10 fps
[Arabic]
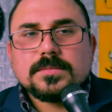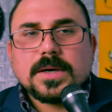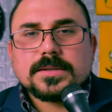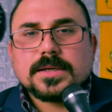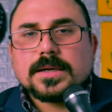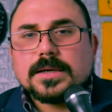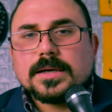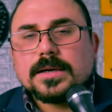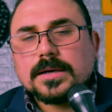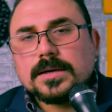مالتك
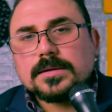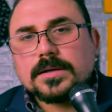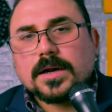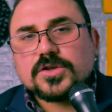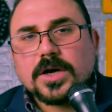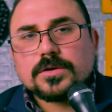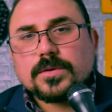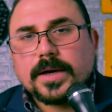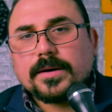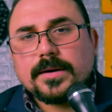الدرجات
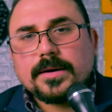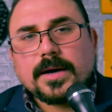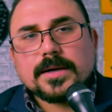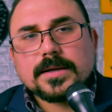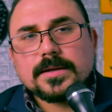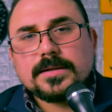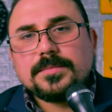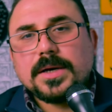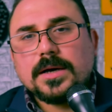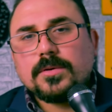وغيرها راح
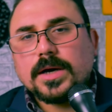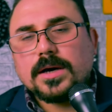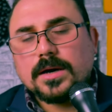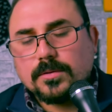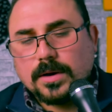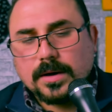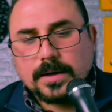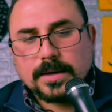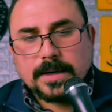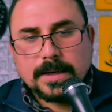تقدمها ويا
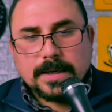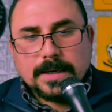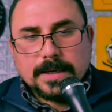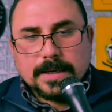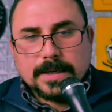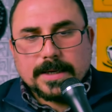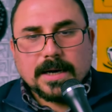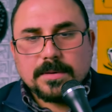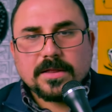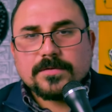اوراقك آه،
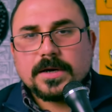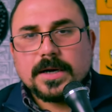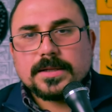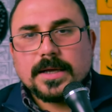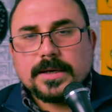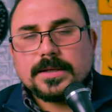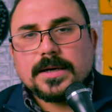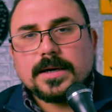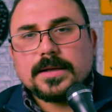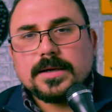كامله اضافه الى التأييد
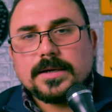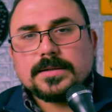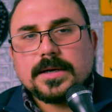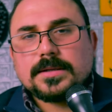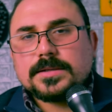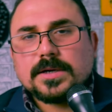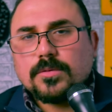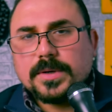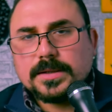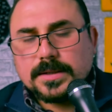هذا اللي عندك تسوي
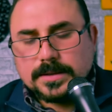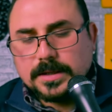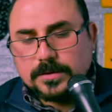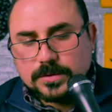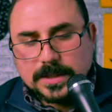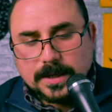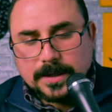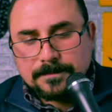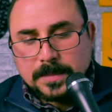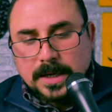من عنده عده نسخ.
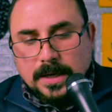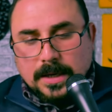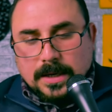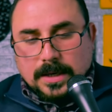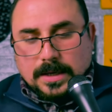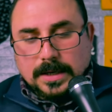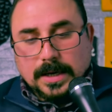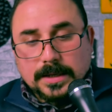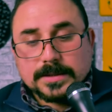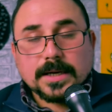
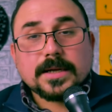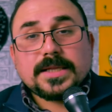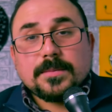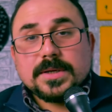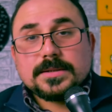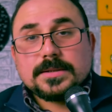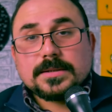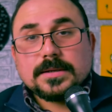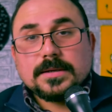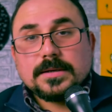الان انت
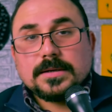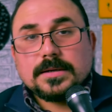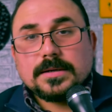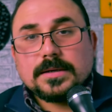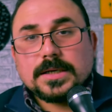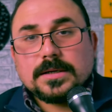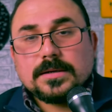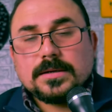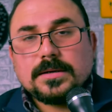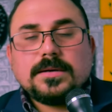قدمت
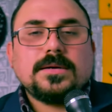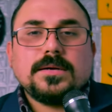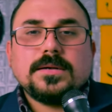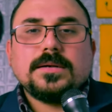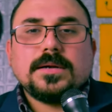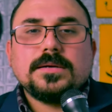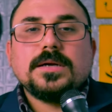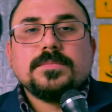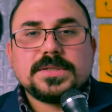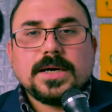آه،
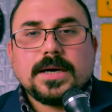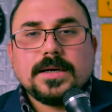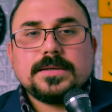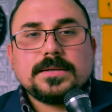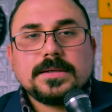للامتحان